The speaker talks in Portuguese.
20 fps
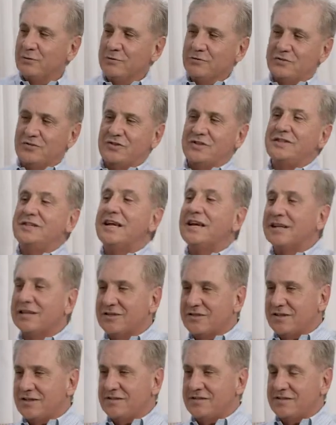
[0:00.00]
uns e
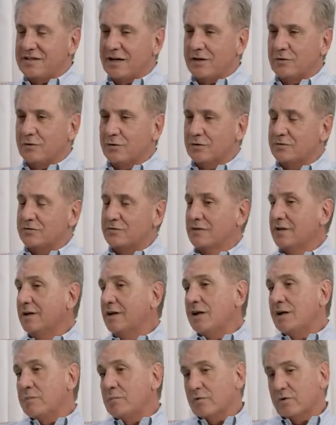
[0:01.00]
negligenciar outros
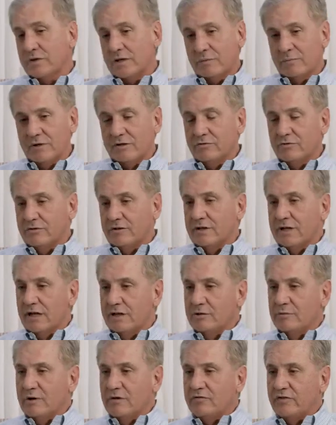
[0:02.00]
porque
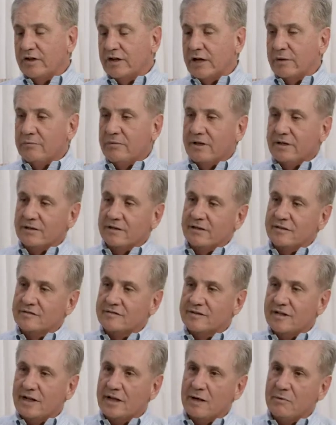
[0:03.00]
mediunidade é uma ferramenta,
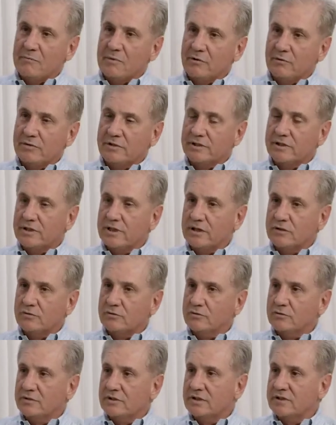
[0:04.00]
está na mão de
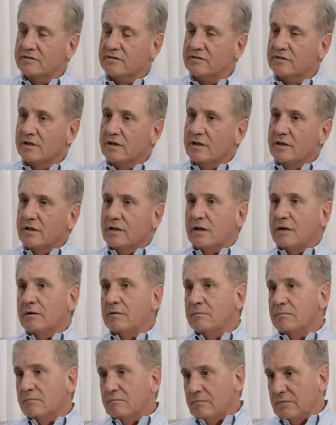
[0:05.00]
criaturas
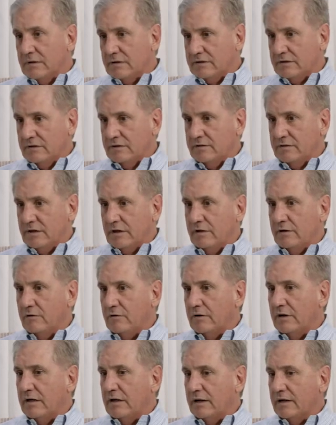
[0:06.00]
ah, que, tem,
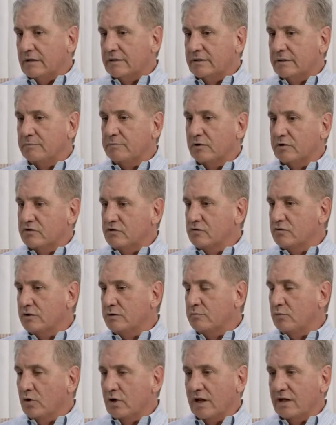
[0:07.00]
ah, ah, que
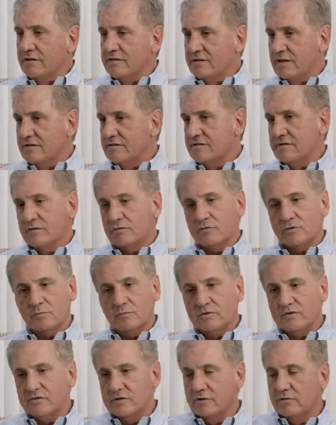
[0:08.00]
possuem moralização,
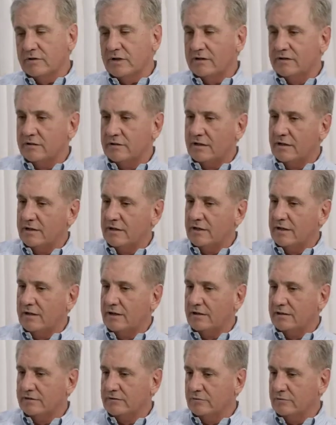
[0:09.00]
como, estão na, na,
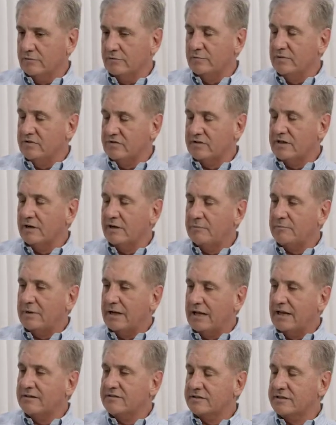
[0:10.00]
na, como está
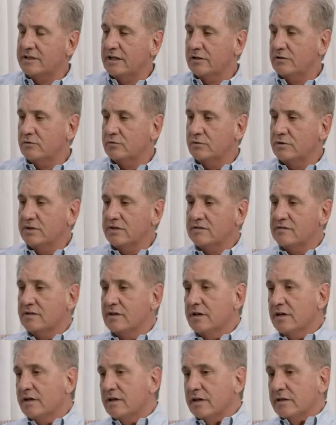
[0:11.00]
para as criaturas
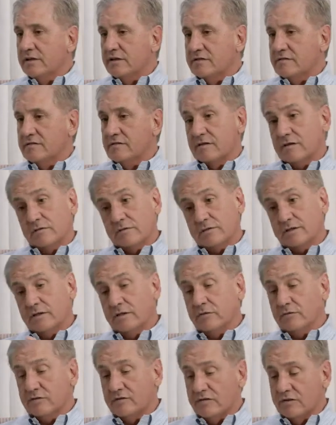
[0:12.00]
que, são, que
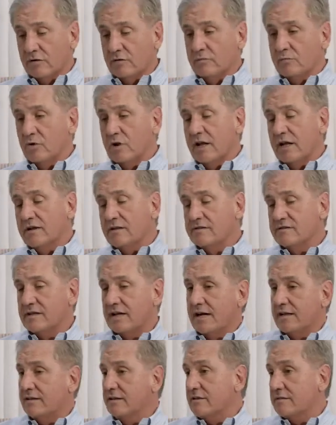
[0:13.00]
não são
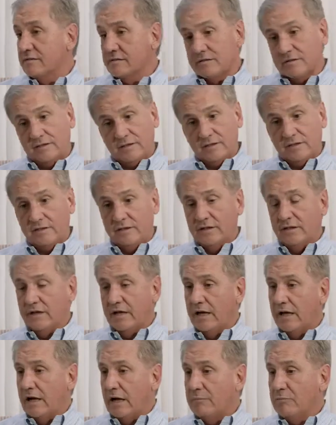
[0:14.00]
moralizadas. E
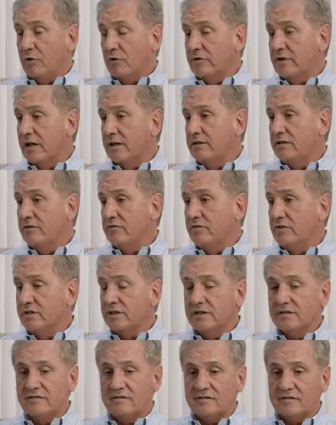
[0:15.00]
é, a bondade
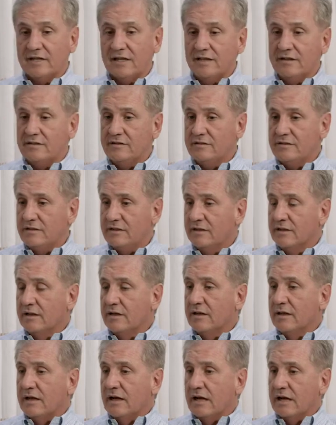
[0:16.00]
divina estende
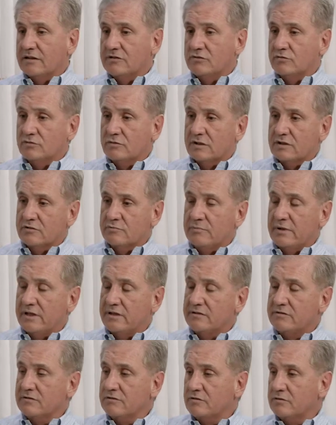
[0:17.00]
as suas
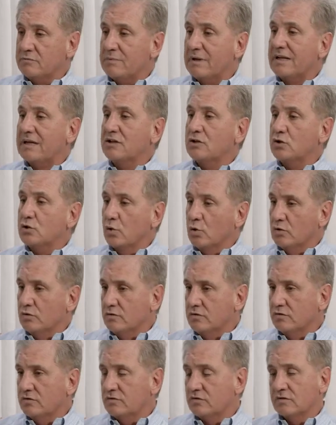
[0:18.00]
bênçãos para
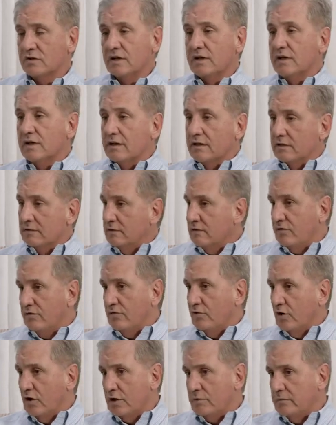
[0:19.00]
todos, de
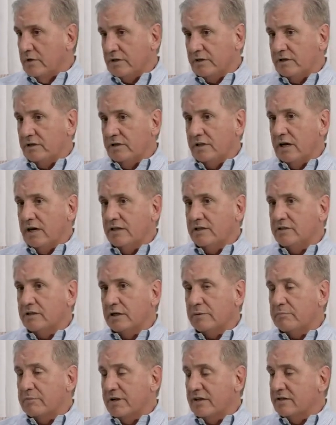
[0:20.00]
forma que a
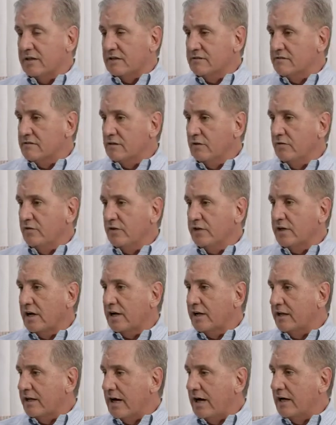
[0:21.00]
interpretação fica
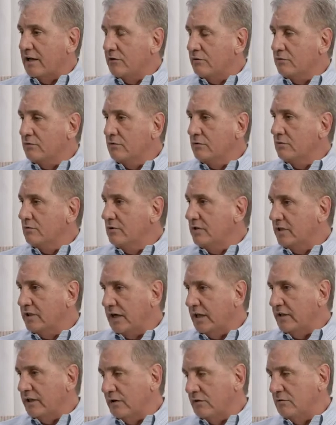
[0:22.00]
a cargo de
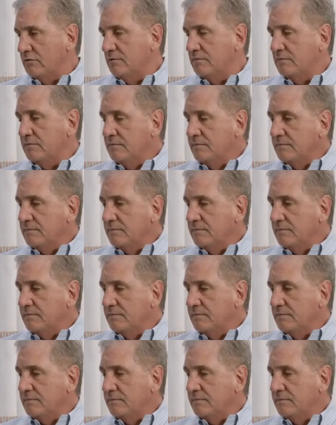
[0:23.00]
cada um.